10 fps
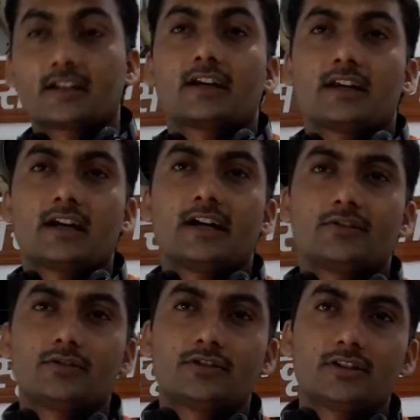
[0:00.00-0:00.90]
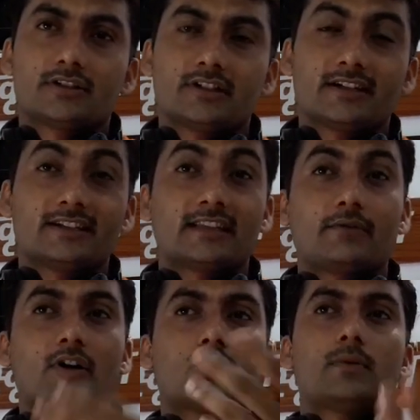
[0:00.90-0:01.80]
कह रहा है युधिष्ठिर से कि
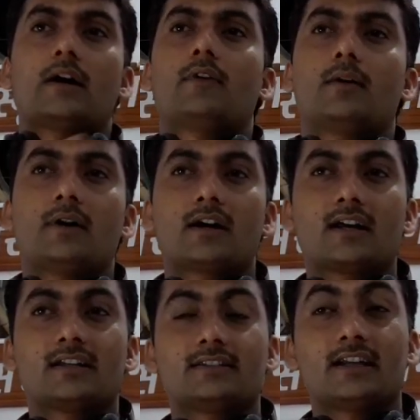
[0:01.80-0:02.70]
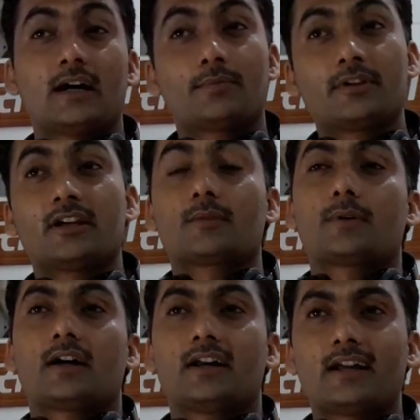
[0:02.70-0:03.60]
तब अनुभावा महाराज ये आपकी
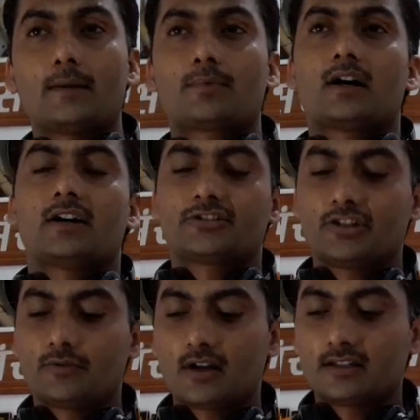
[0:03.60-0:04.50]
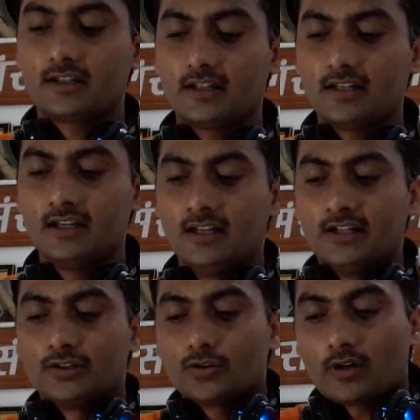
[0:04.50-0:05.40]
कृपा है आपका आशीर्वाद है
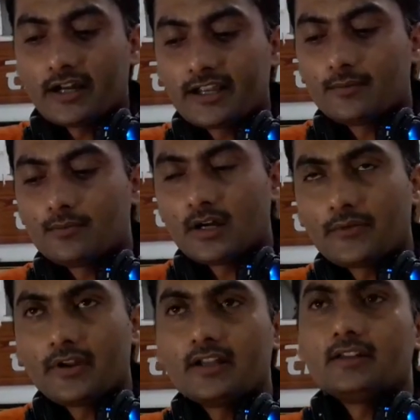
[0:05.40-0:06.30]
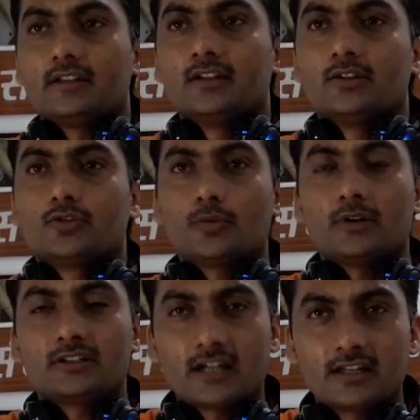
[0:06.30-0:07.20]
जो अयम अवेदी जो
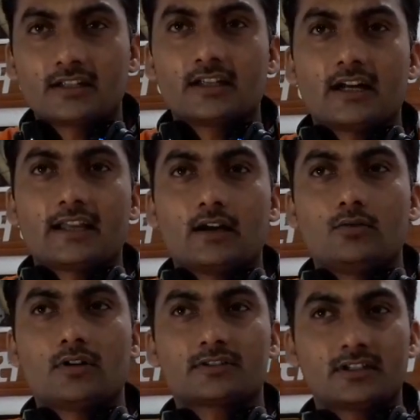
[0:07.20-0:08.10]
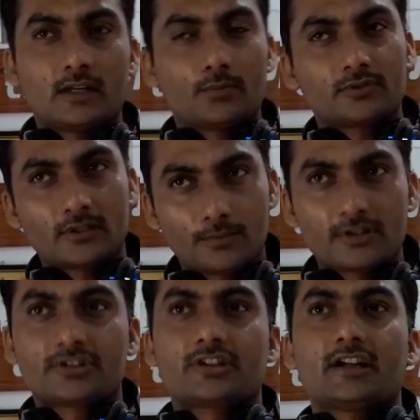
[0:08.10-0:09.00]
मैं जान के आया हूँ हस्तिनापुर से
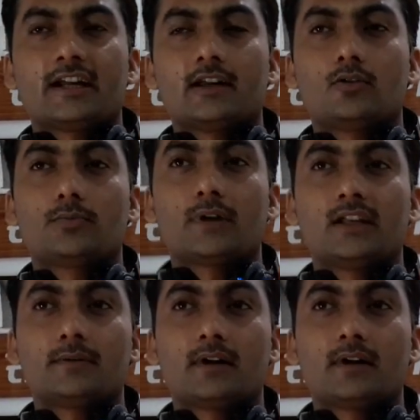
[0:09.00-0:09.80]
बच के आया हूँ पहली